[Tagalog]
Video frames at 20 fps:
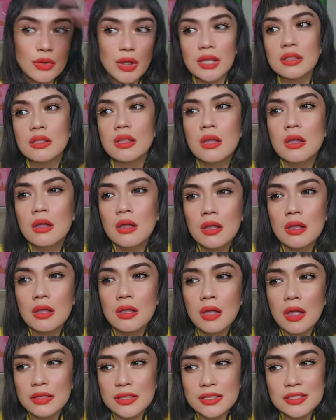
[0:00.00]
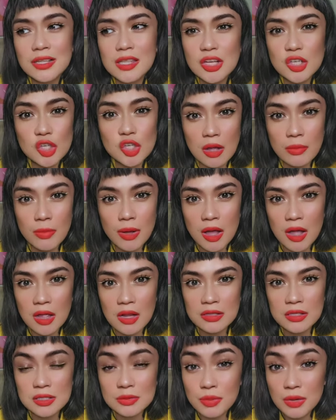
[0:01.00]
red, tapos ganyan siya
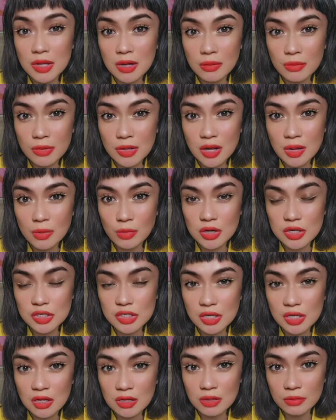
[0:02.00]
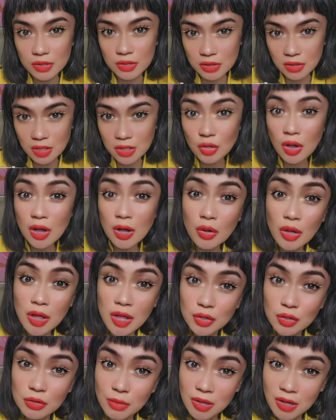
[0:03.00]
kamahal, tas bihirang-bihira mo lang siya gagamitin. Yung
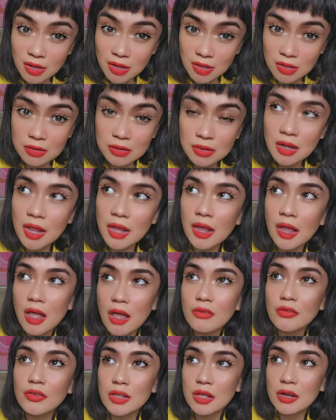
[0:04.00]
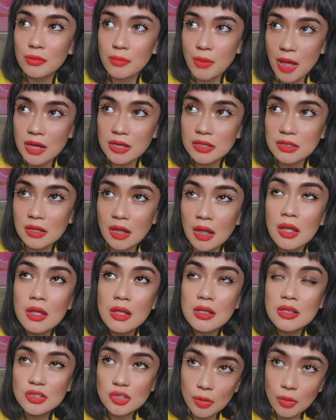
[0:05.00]
ROI nun maliit. Like, I have a lot of bags na
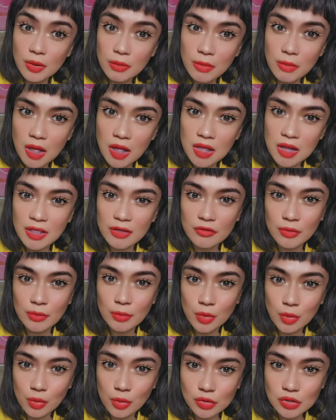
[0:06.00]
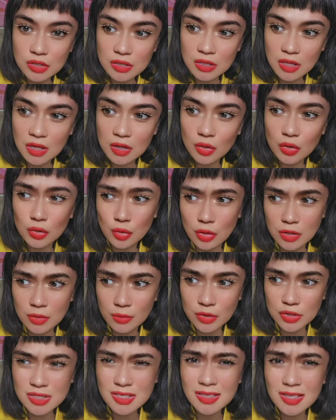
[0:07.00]
sobrang mahal, like from Coach din or Tory
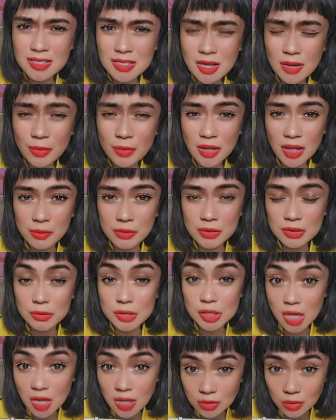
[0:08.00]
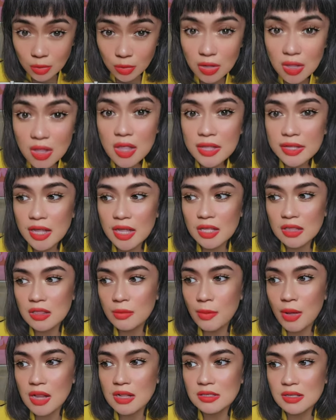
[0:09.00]
Burch. Hindi sila magamit masyado kahit na
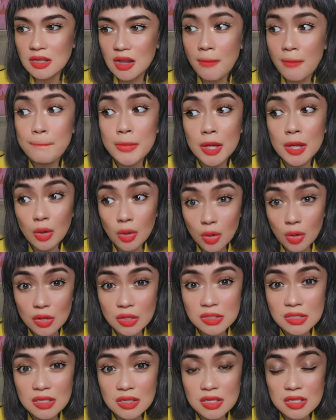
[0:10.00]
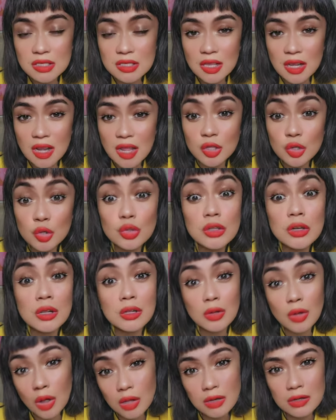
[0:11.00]
mahal sila because hindi sila
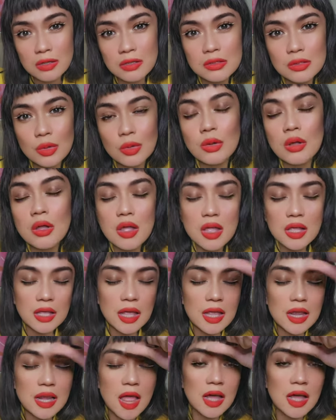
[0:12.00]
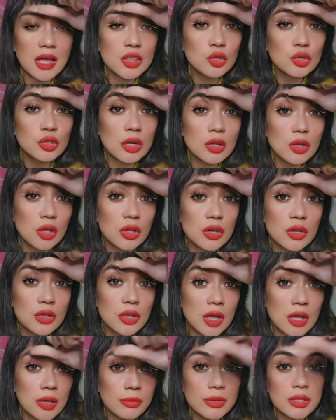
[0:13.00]
neutral color. So, kailangan neutral color yung
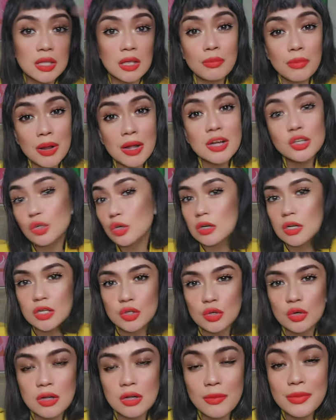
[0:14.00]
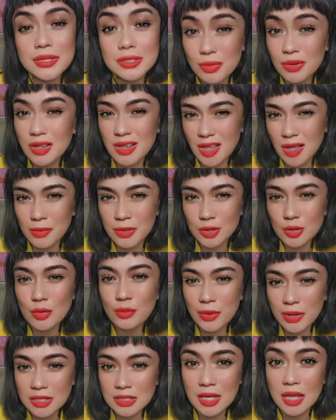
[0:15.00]
gagamitin para sure na sure na mas magagamit
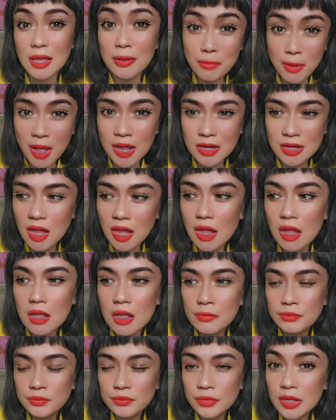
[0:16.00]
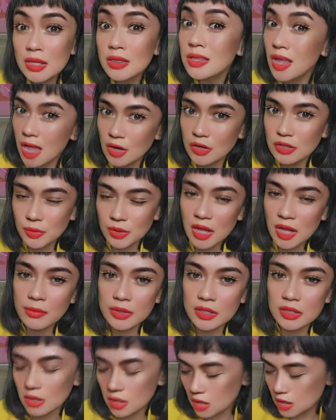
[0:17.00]
kumpara sa iba na hindi halos
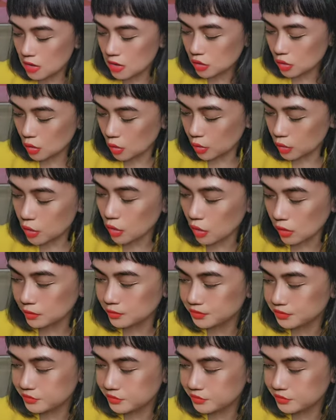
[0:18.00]
magamit. So, yun.